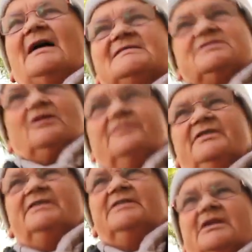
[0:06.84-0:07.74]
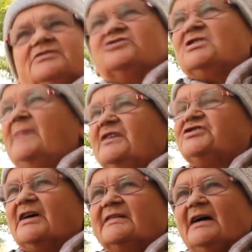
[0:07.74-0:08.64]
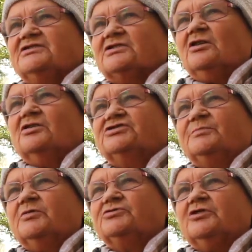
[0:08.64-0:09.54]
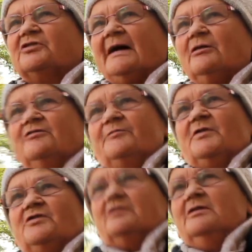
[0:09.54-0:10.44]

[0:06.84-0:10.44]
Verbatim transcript: kasowych to trzeba czekać rok czy półtora. Oj, w poni- Aż